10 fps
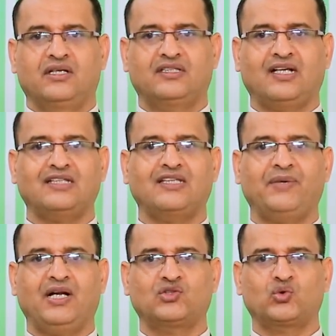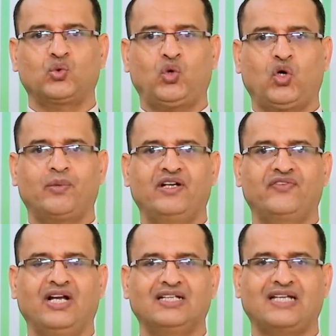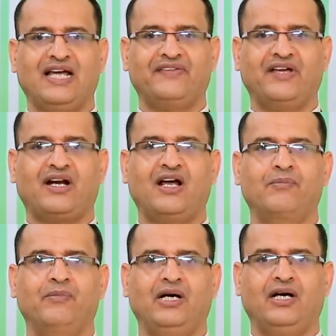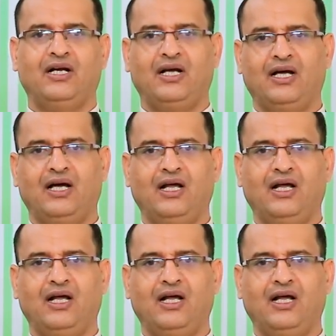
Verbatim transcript: يترتب على صدور حكم الإفلاس آثار هامة على